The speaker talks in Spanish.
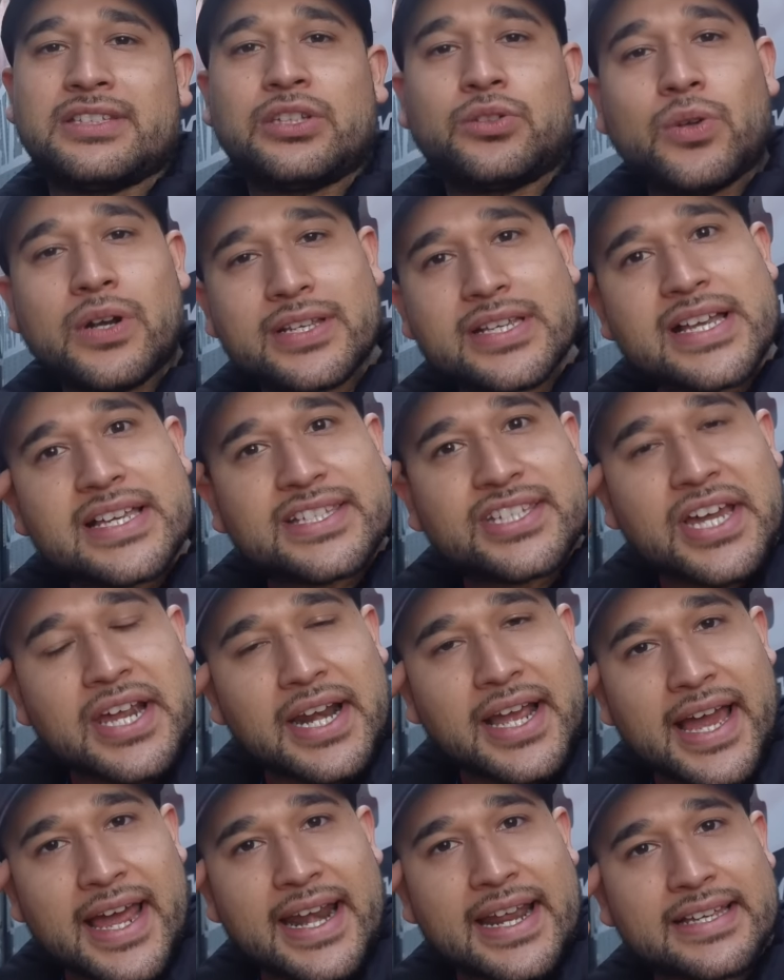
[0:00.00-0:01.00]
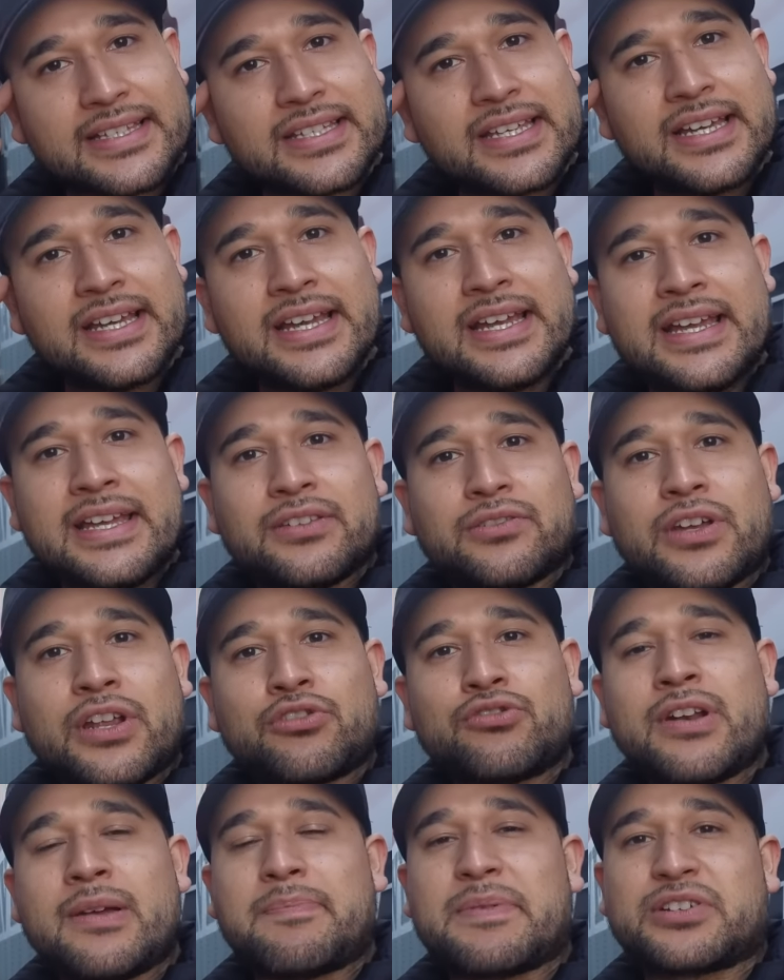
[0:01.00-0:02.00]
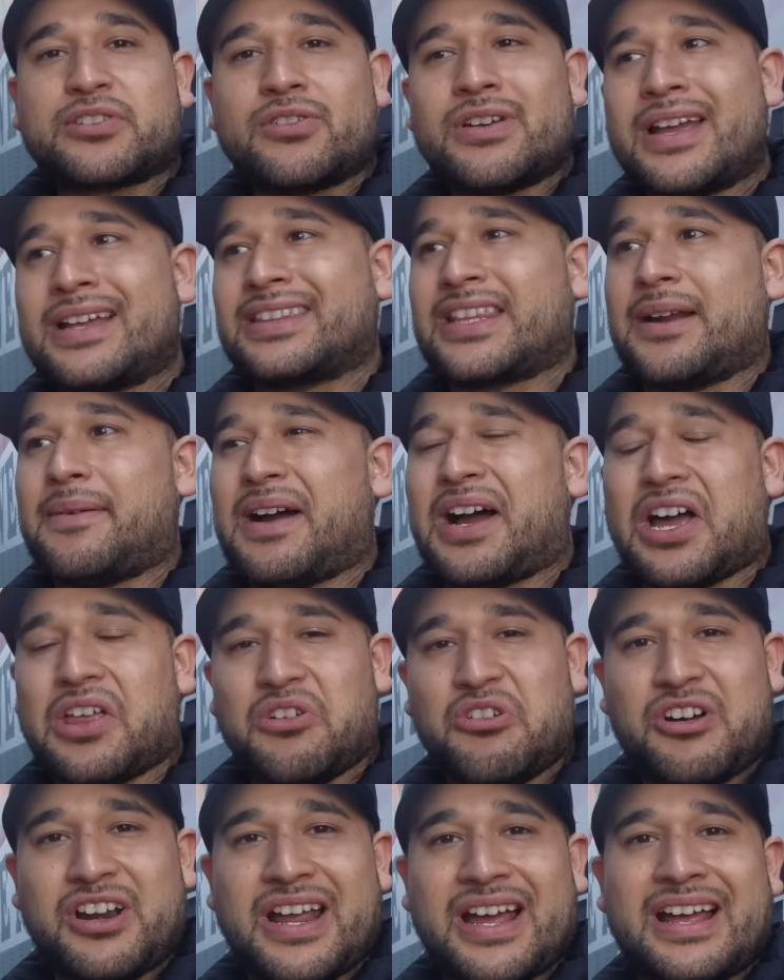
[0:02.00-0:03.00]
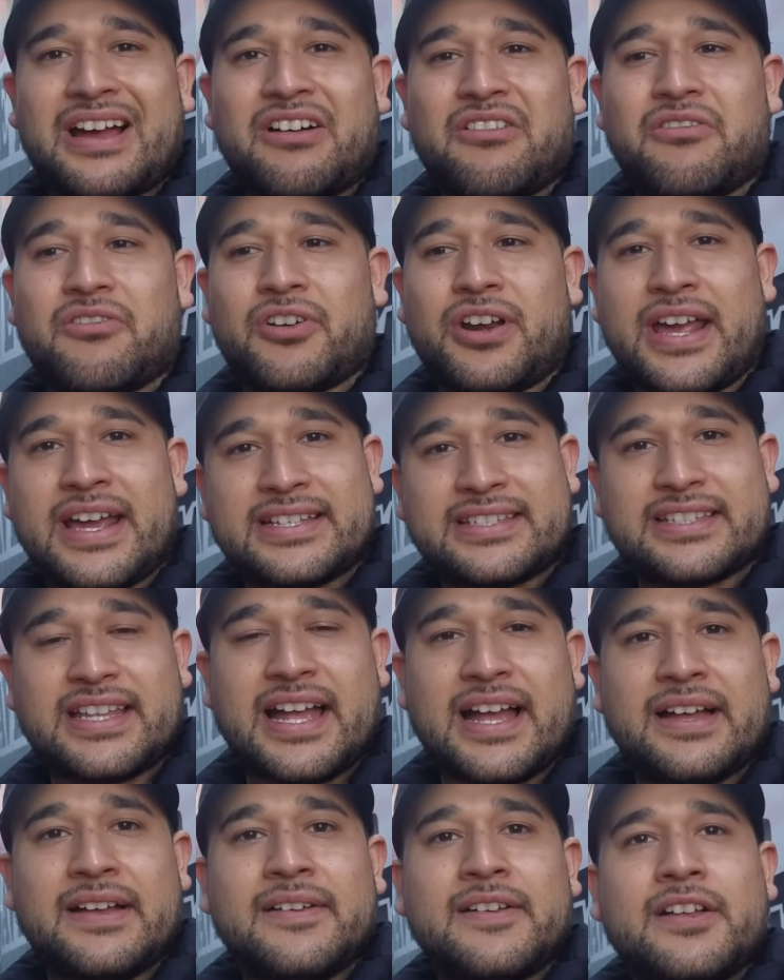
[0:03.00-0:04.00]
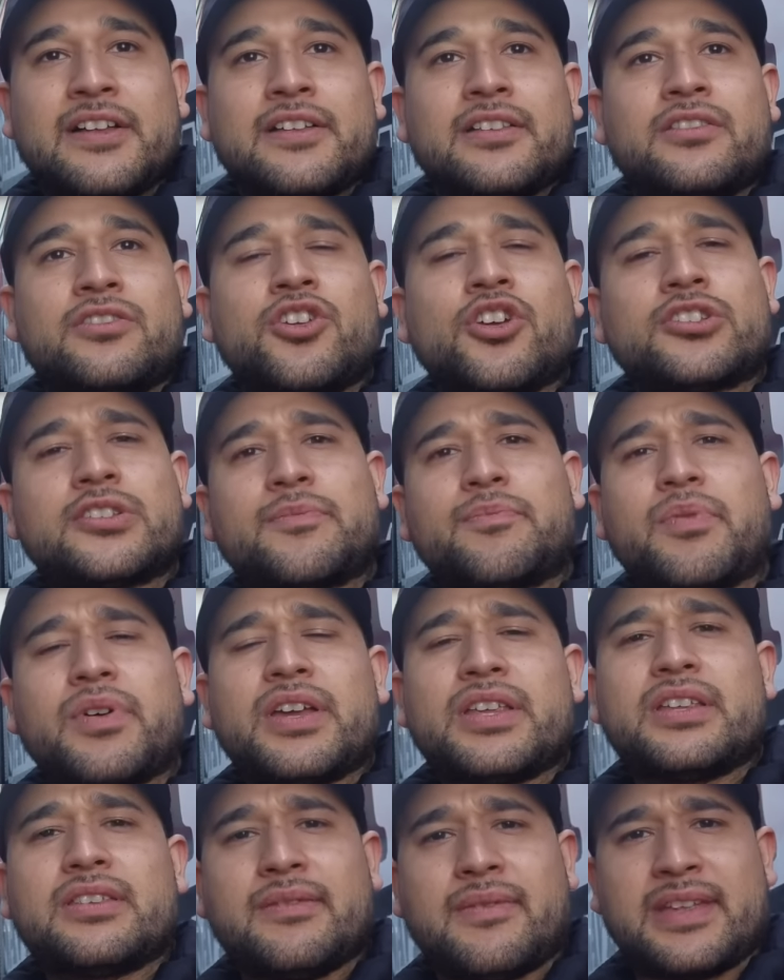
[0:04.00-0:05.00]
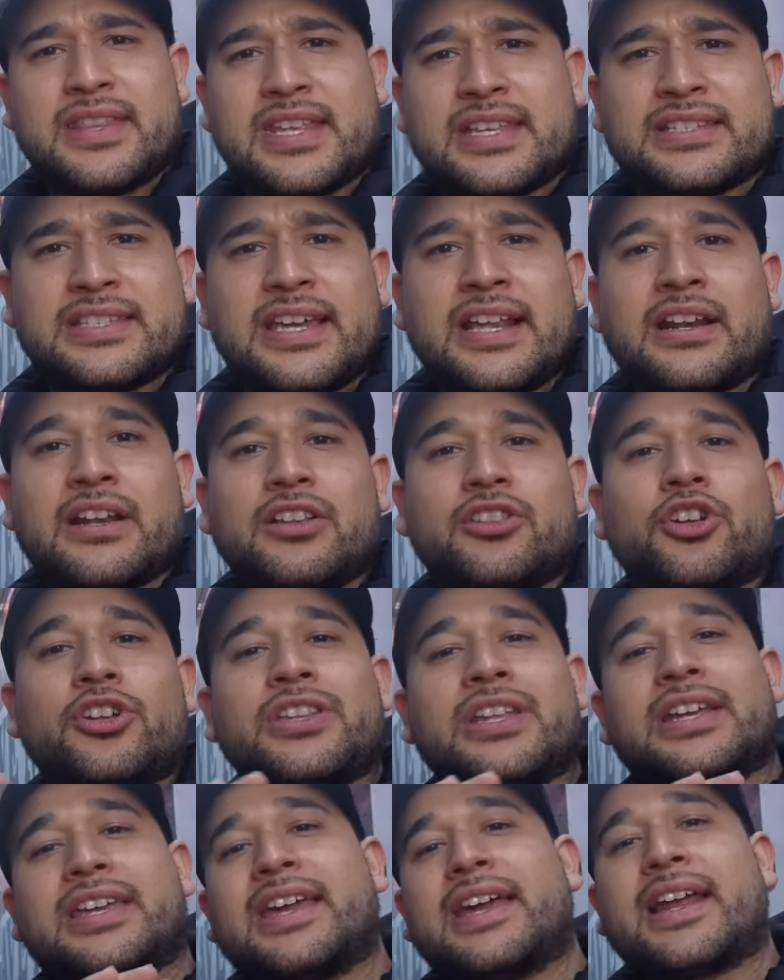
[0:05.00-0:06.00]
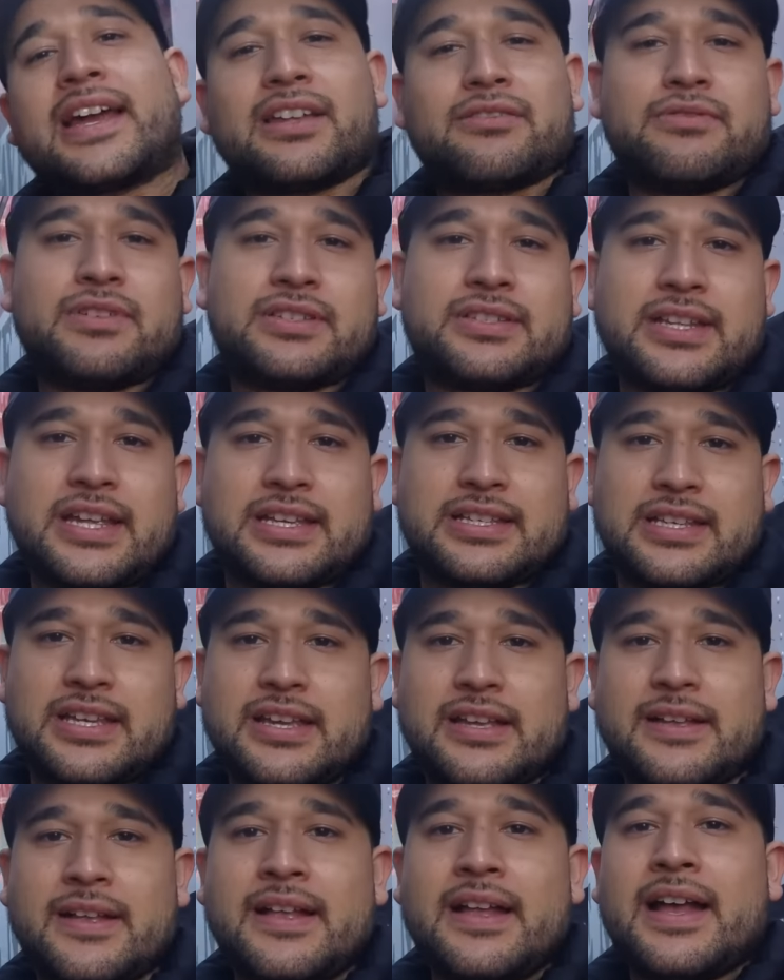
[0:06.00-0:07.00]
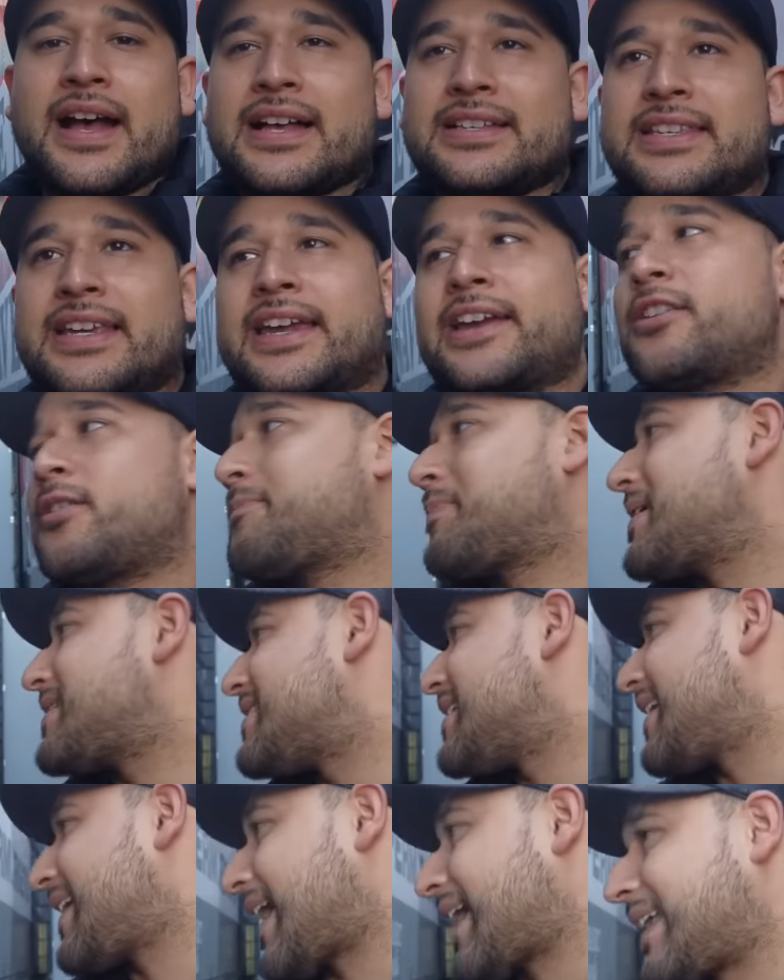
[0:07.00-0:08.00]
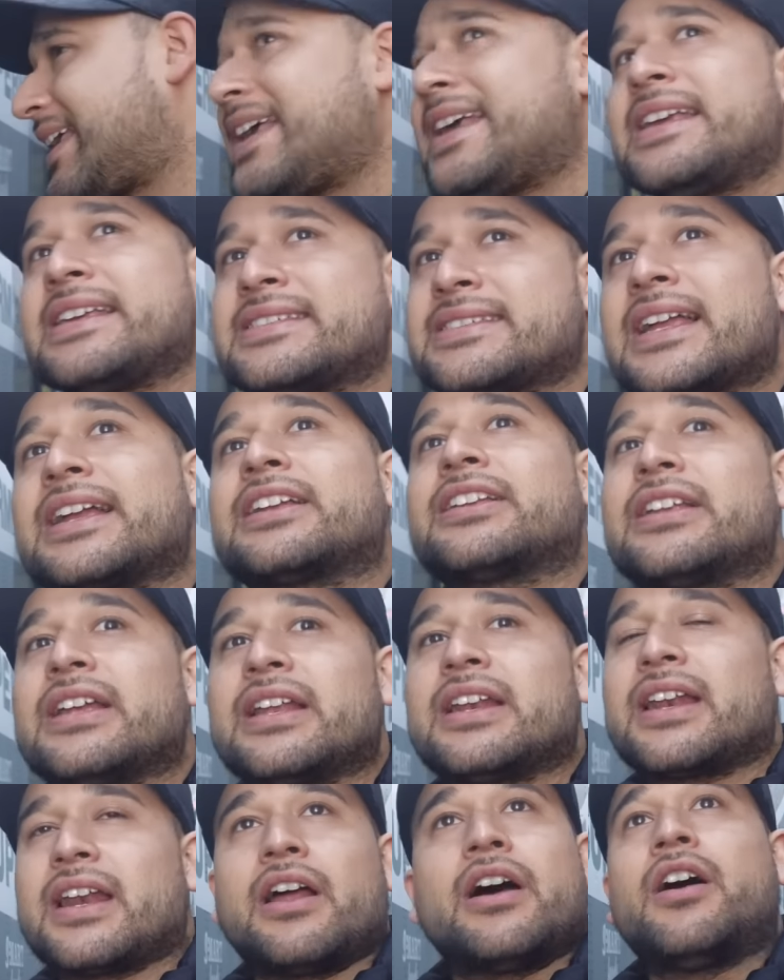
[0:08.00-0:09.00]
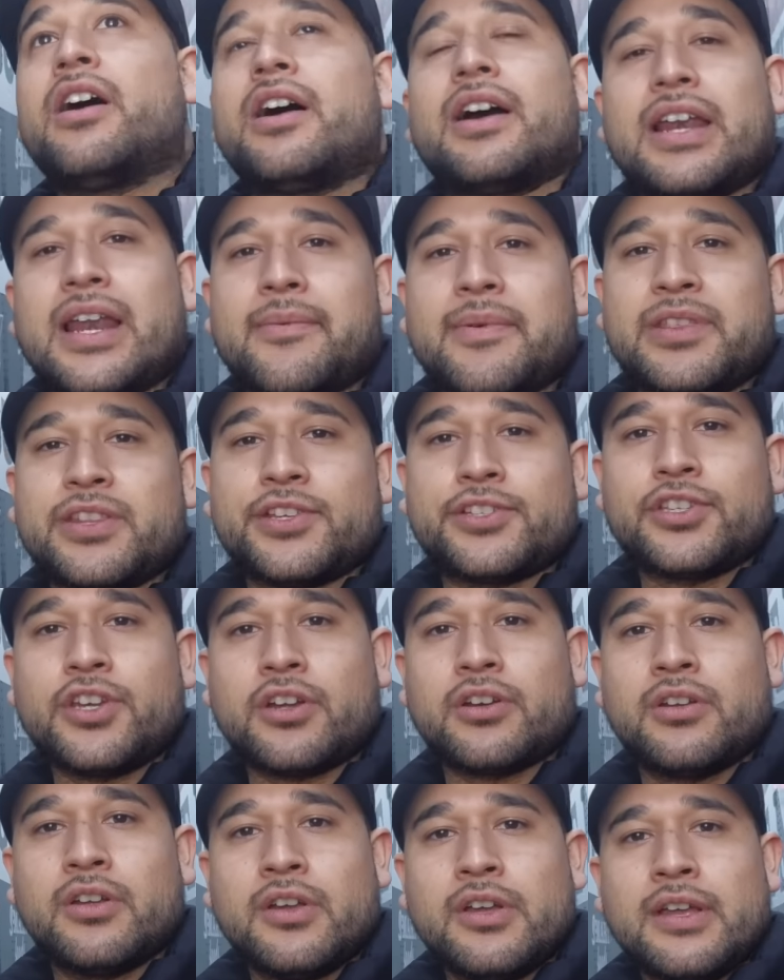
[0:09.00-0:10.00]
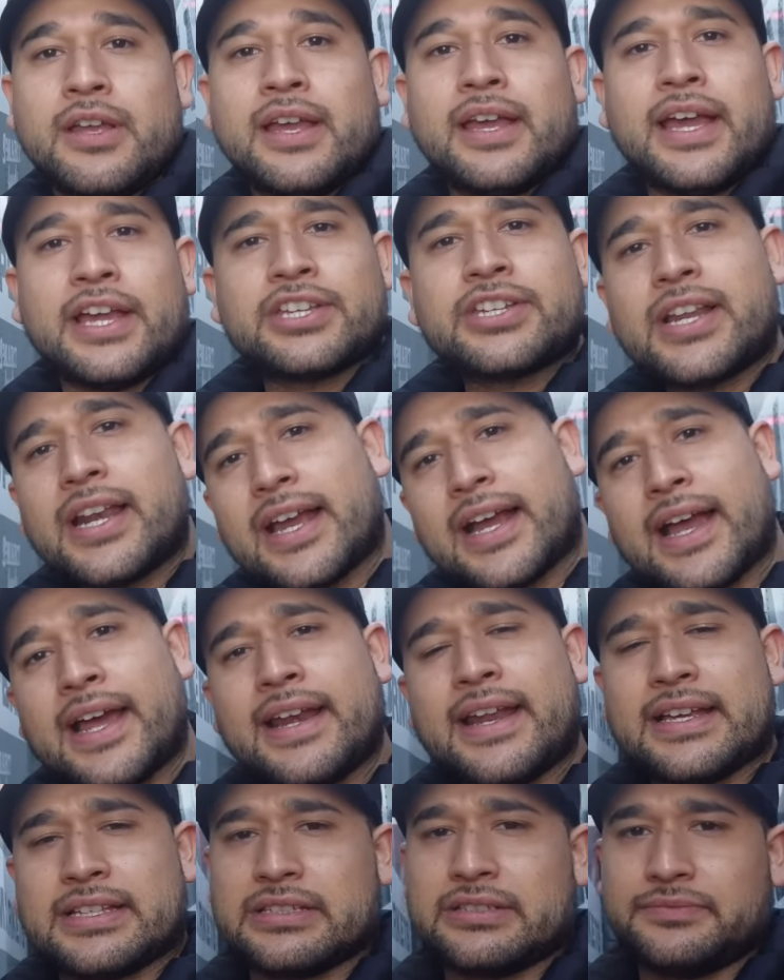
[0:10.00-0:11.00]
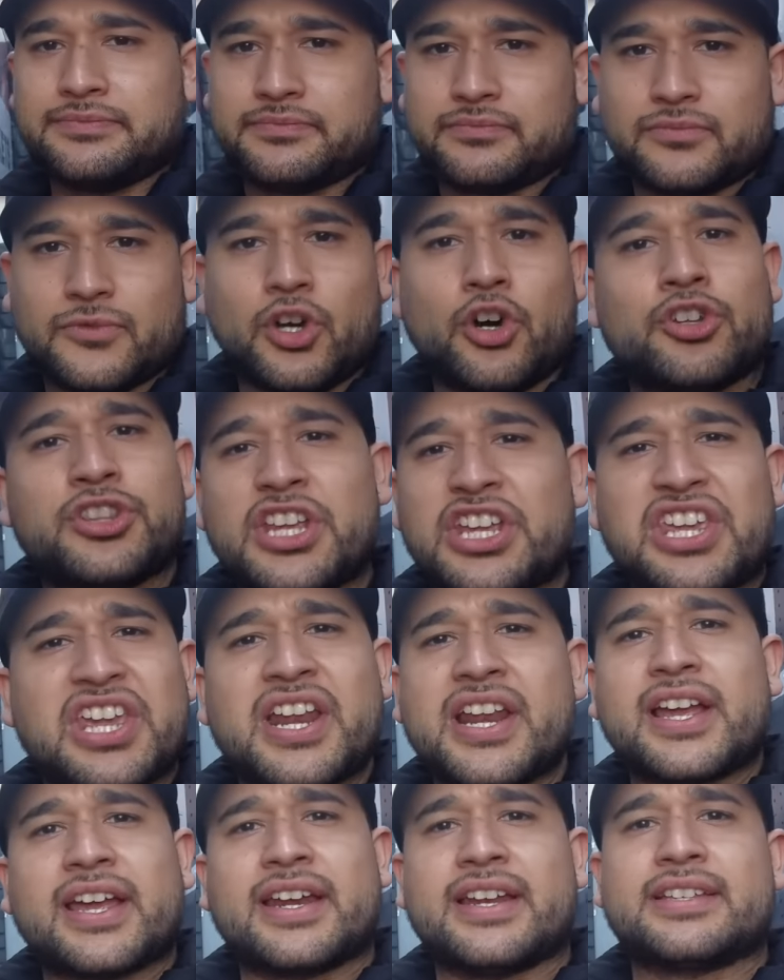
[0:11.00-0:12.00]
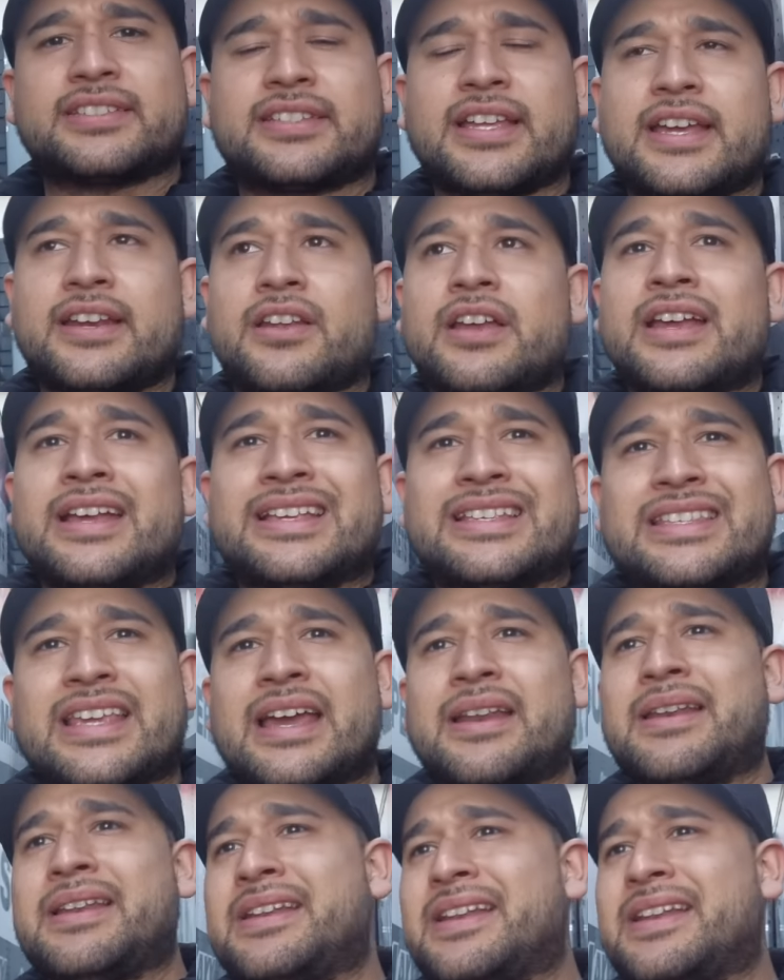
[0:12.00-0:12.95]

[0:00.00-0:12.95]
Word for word: tú no sabes echar ganas, tú eres una persona trabajadora, honesta. Dios te puede bendecir donde quiera que tú estés. Así que no piensen que aquí está ah, la bendición. Échale ganas. Donde quieran que estén. Sean